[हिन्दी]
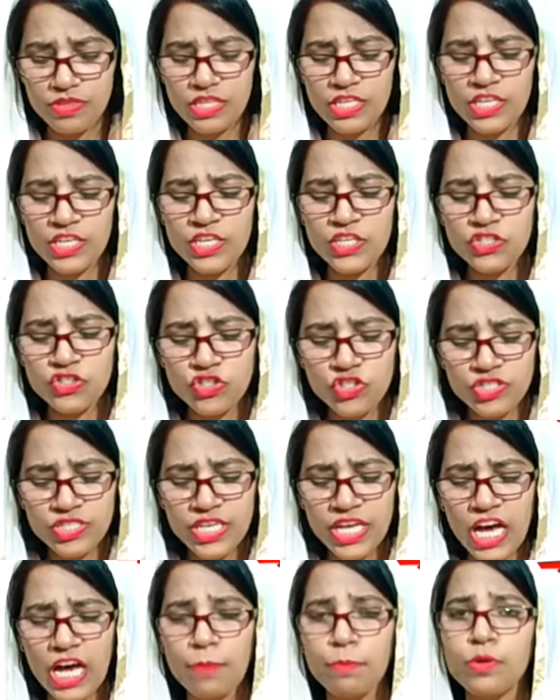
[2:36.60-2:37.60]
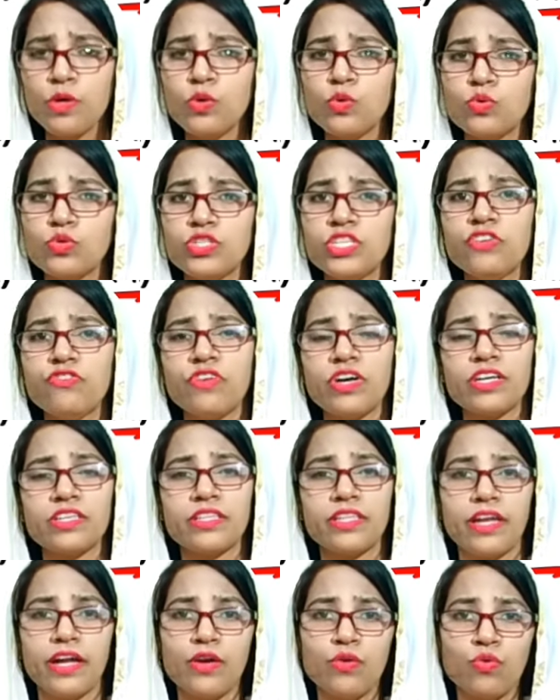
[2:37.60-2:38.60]
कि चीज़ें आपकी उसी वक्त
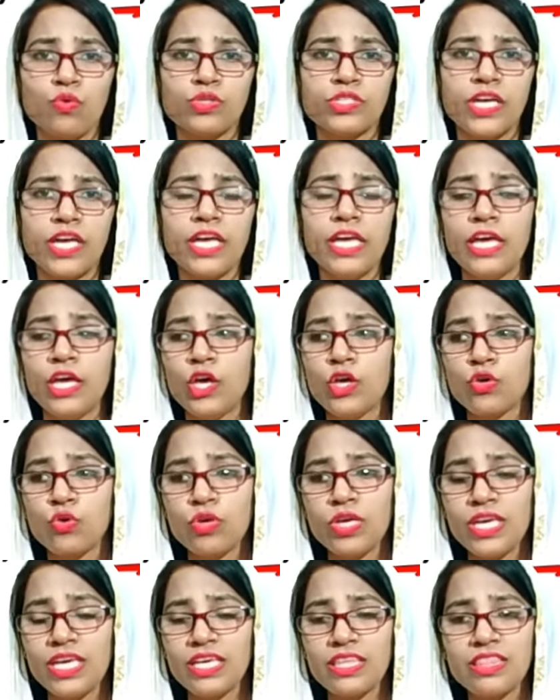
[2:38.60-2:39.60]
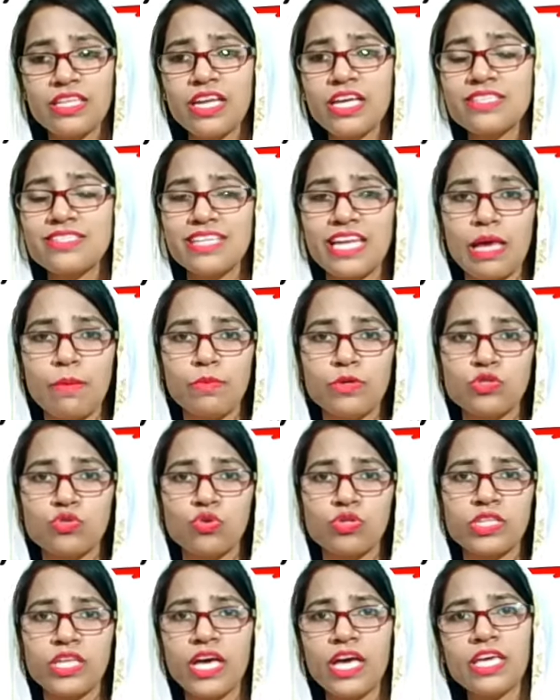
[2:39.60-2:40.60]
लर्न हो जाएं क्योंकि इतना सिलेबस
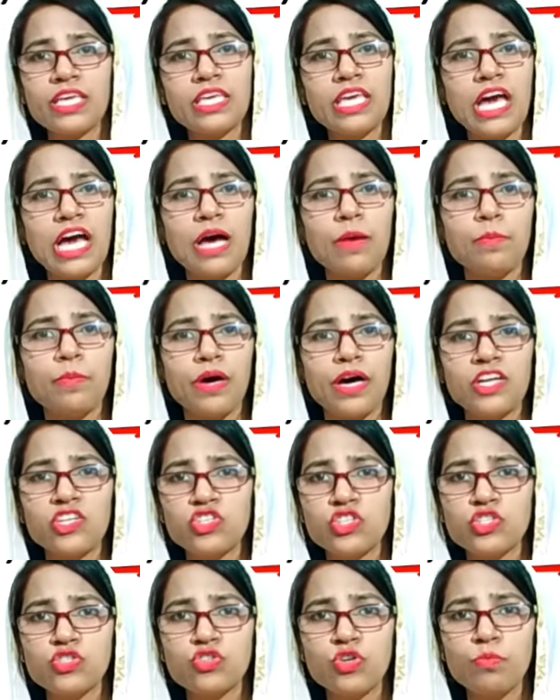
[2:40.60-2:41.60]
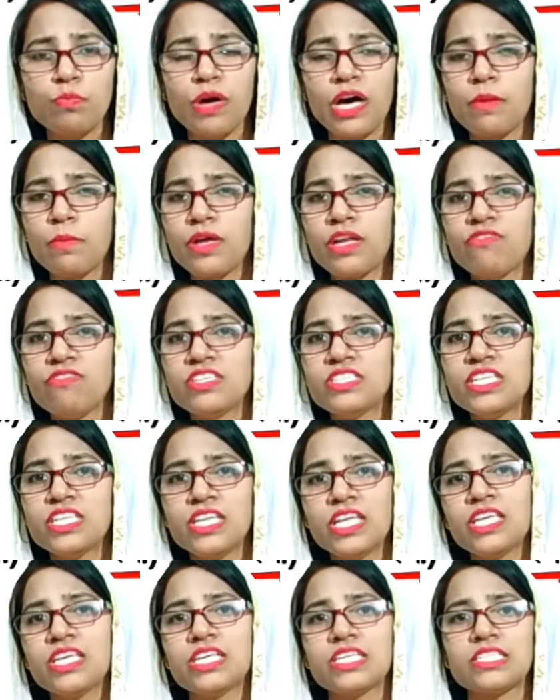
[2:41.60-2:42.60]
होता है कि आप हर चीज़ को बार बार रिवीजन
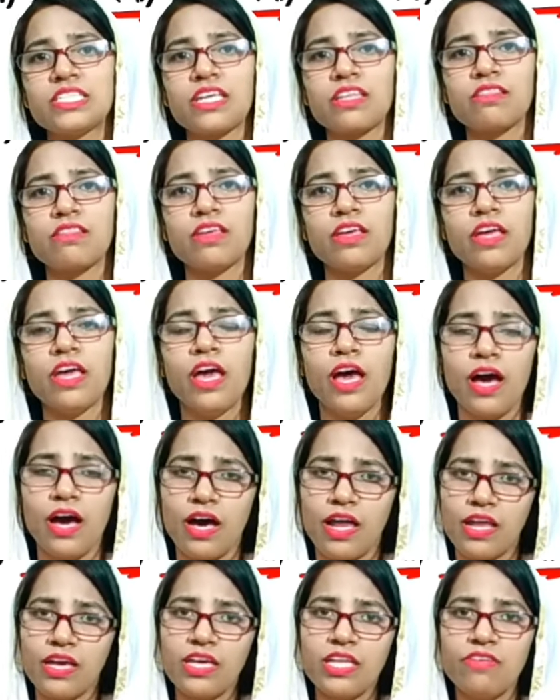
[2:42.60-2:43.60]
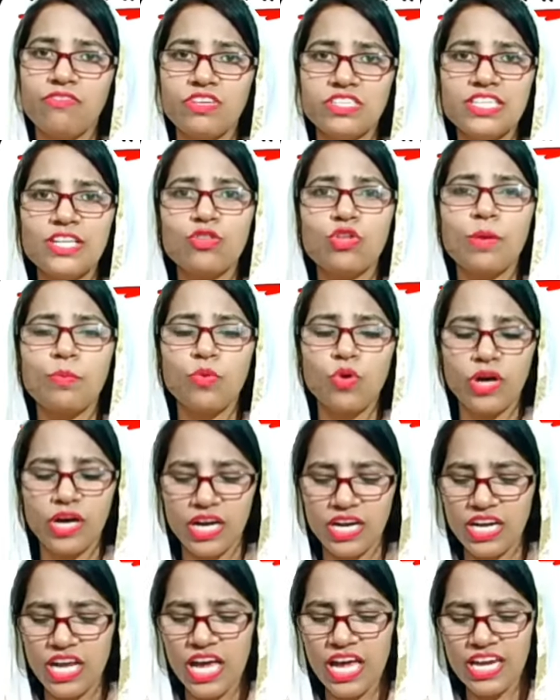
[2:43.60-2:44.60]
नहीं कर सकते हैं हालांकि रिवीजन तो आपको
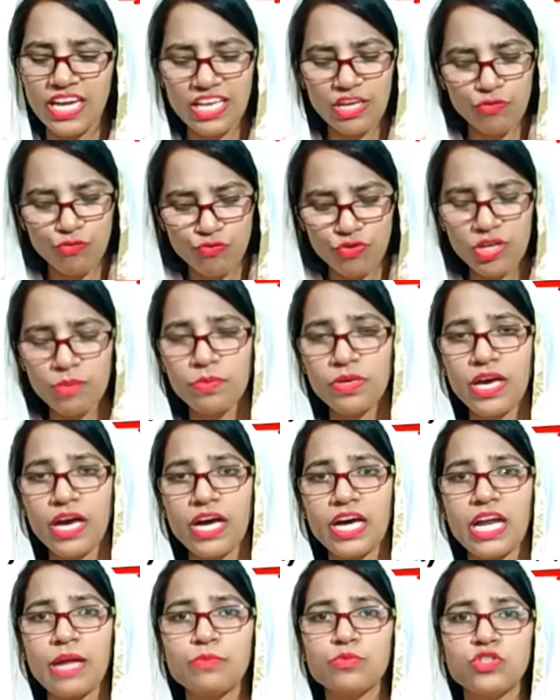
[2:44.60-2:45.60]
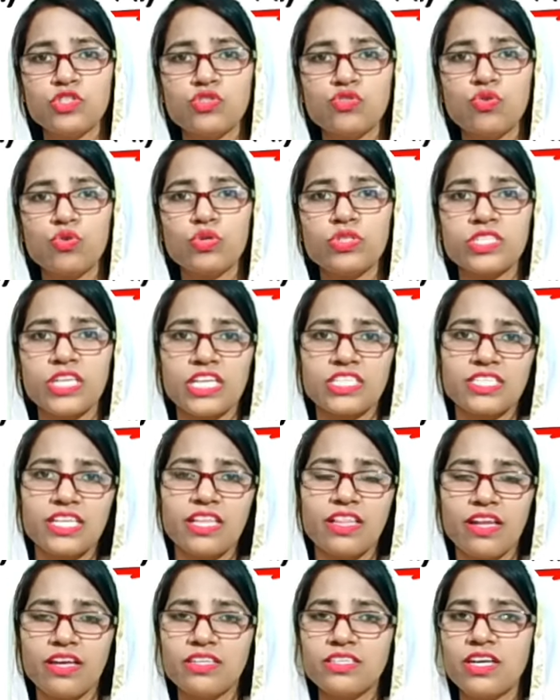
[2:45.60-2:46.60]
करना है लेकिन फिर भी अगर आप चीज़ों को साथ
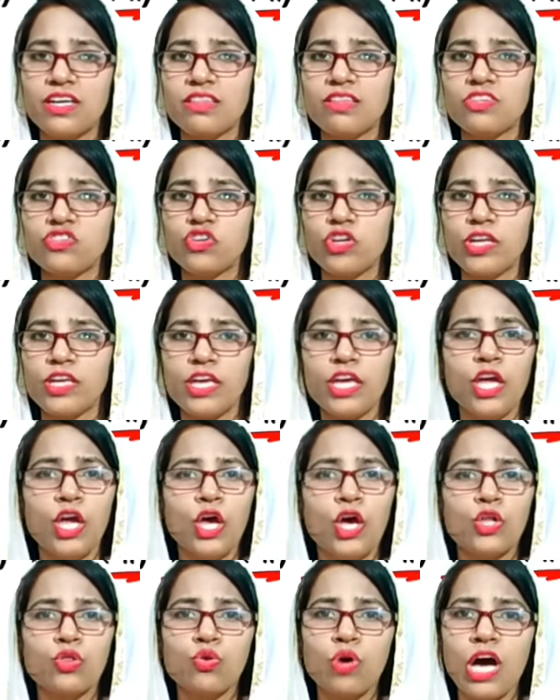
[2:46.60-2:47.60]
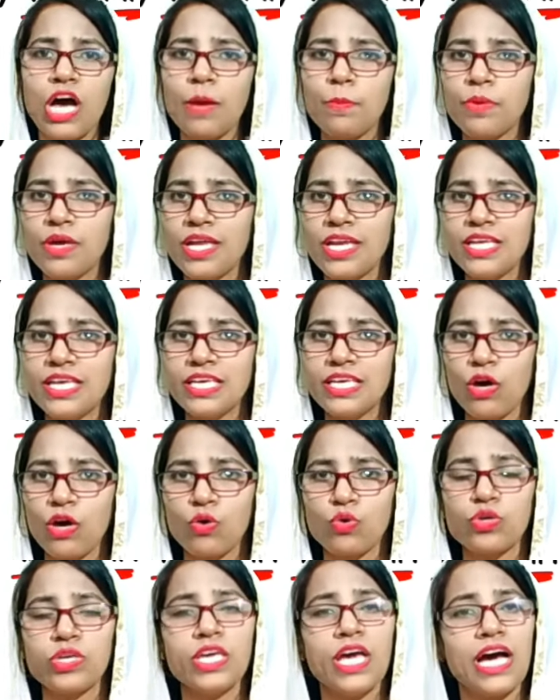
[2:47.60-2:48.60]
साथ लर्न करते चलेंगे तो आपके लिए क्या
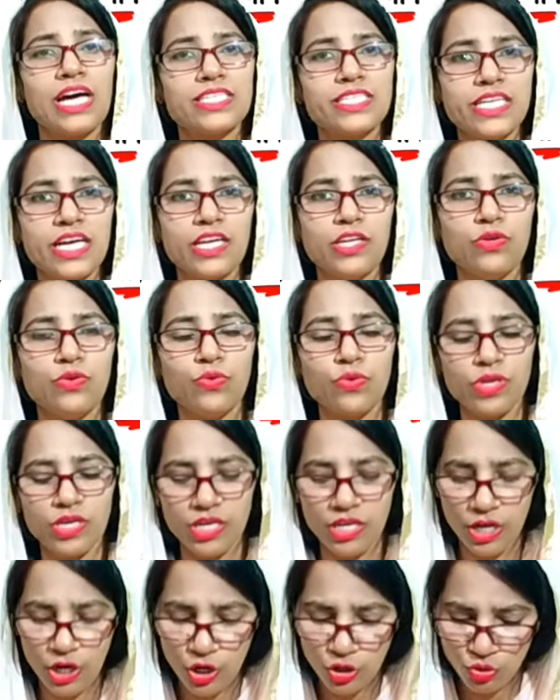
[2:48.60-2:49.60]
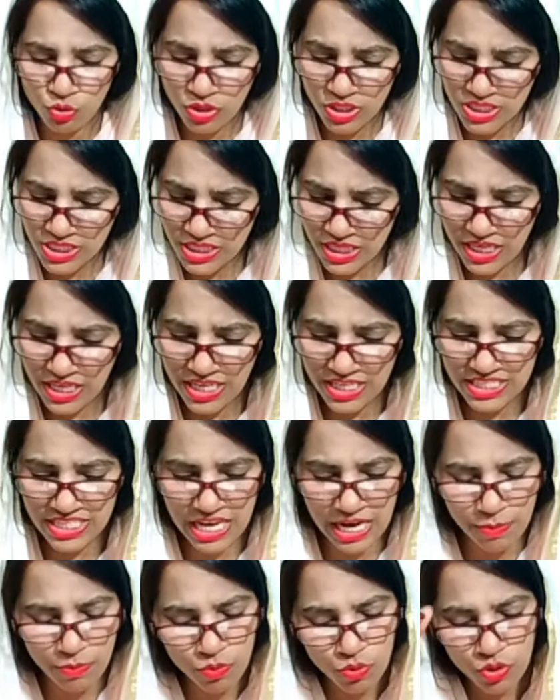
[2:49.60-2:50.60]
होगी आसानी होगी तो इस तरीके से
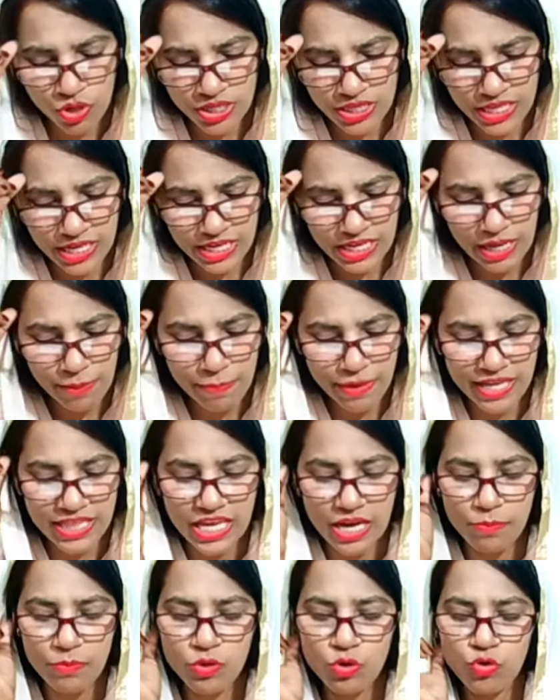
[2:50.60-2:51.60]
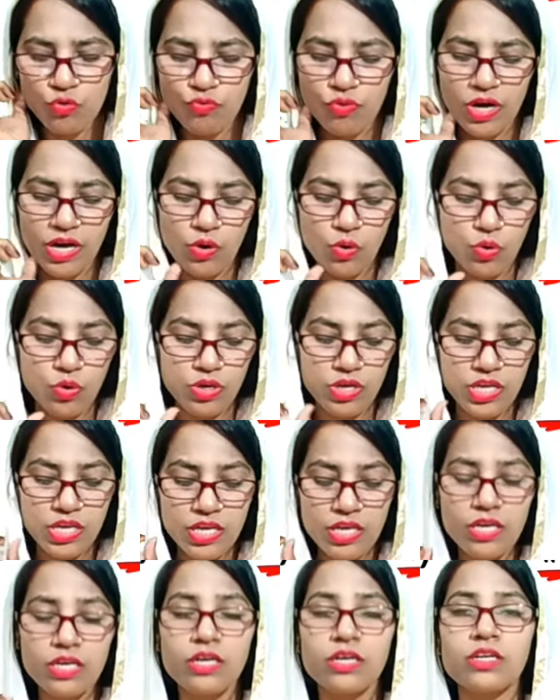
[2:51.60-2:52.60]
हम लोगों ने देख लिया बादामी गुफा की
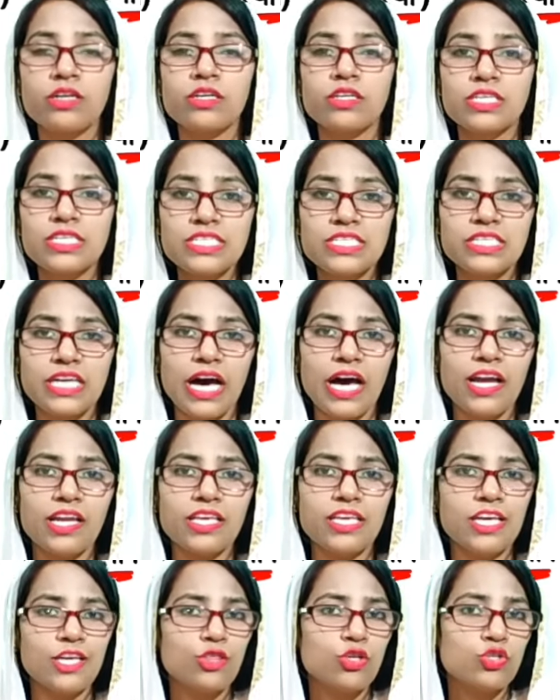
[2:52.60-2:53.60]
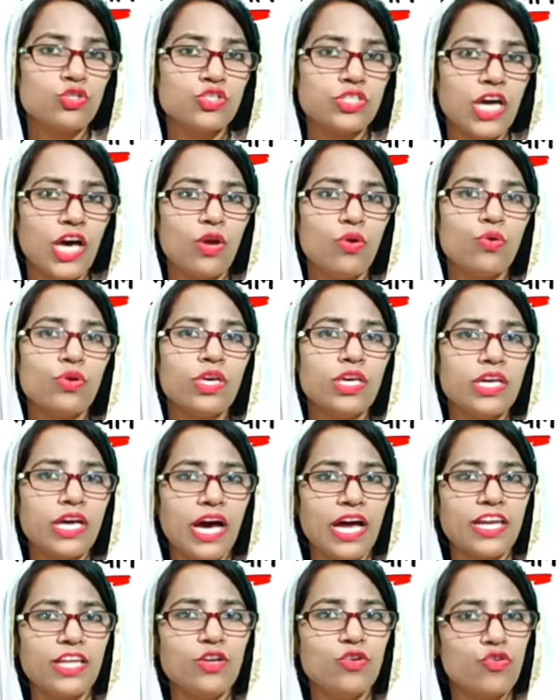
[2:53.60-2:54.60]
आ, किस काल की है तो चालू की
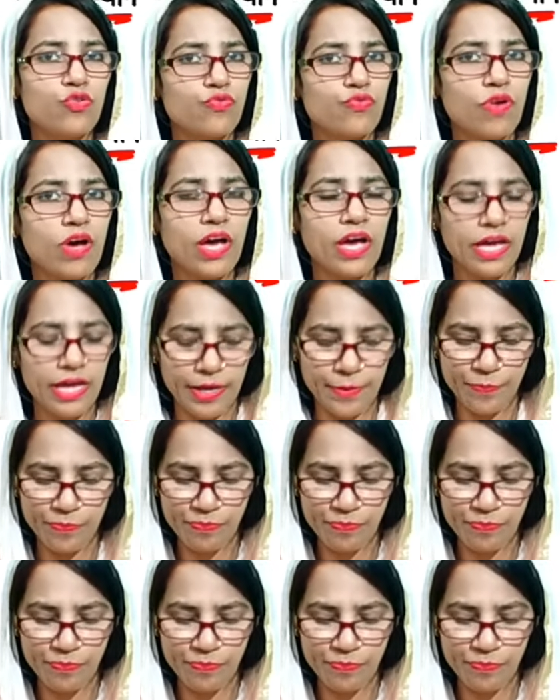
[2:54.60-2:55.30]
कालीन गुफा है